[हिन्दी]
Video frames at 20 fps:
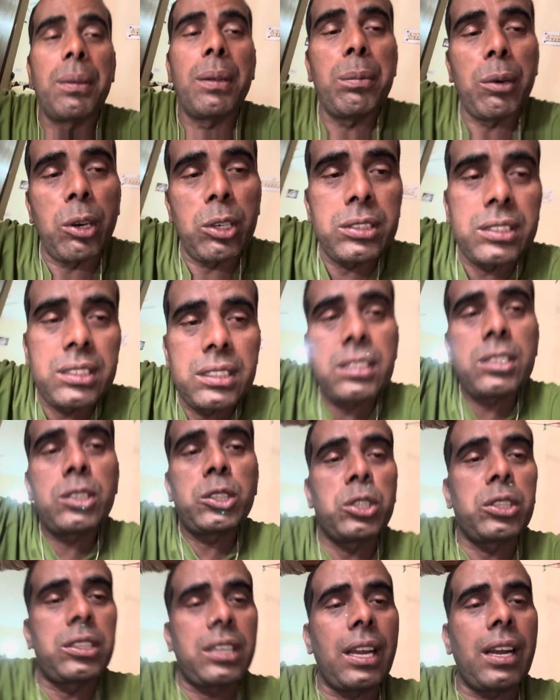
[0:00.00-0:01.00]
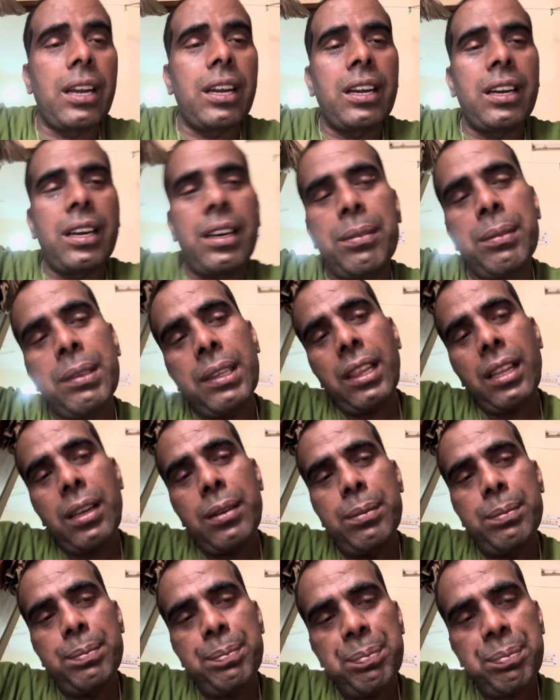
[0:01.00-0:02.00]
भी बहुत छुट्टियां
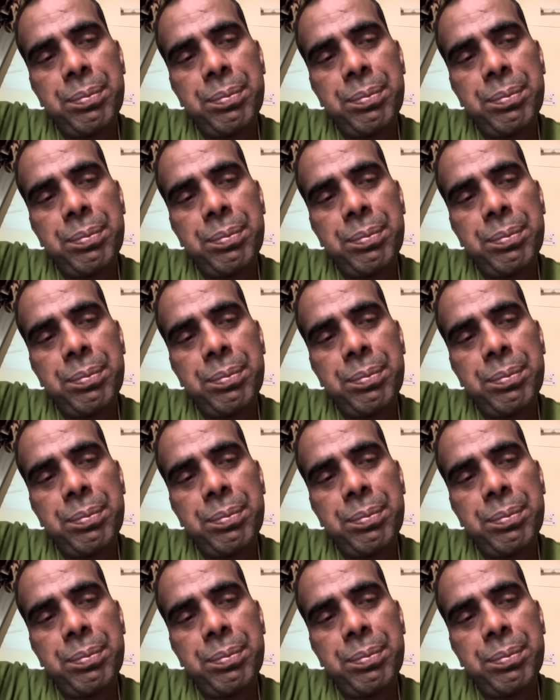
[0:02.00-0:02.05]
मतलब